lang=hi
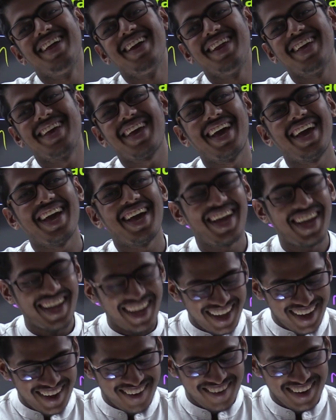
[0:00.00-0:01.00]
ठीक है
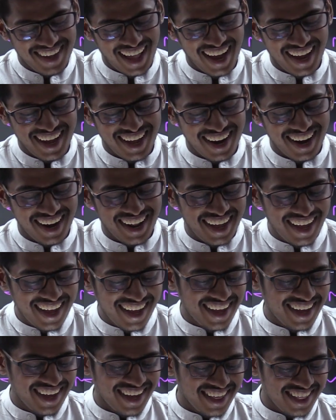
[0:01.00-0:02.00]
मजाक कर रहे हैं
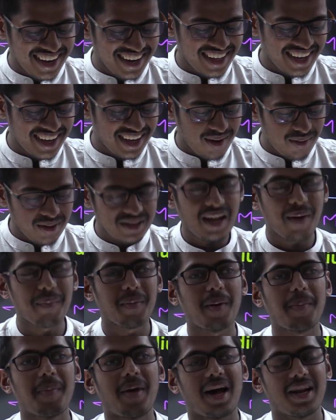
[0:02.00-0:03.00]
इधर देखिए बस
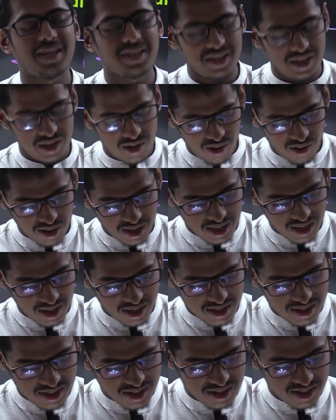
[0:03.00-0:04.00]
आपका प्यार चाहिए और क्या
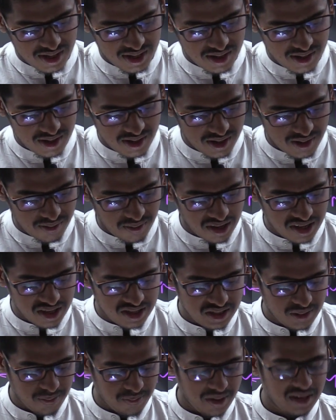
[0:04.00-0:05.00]
बाकी
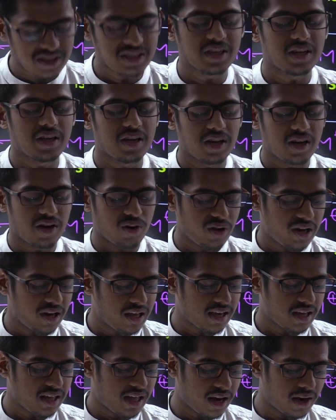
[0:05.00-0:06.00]
सब पैसे कहीं कहीं
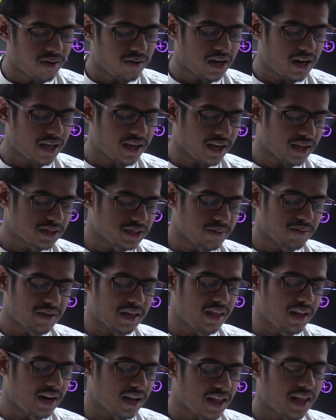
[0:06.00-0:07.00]
लेके जाने वाला है क्या सर
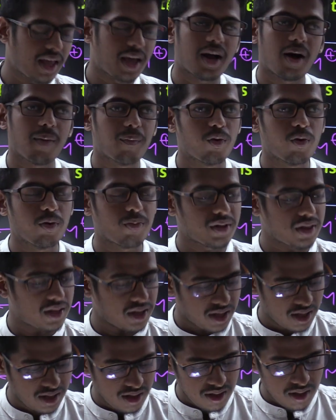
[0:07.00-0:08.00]
यहीं रह जाएगा आपको ही पता
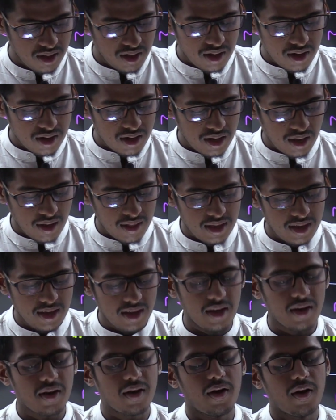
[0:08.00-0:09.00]
है ठीक है
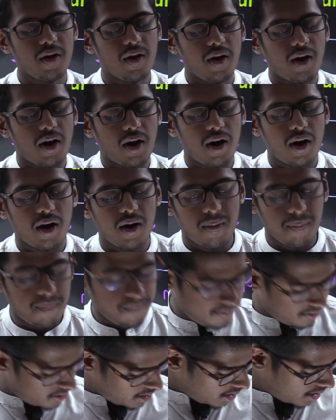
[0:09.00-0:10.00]
देखिए
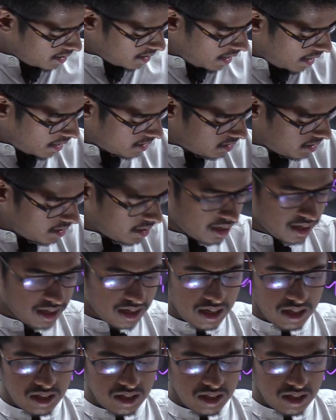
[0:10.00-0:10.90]
देखिए ध्यान से देखिए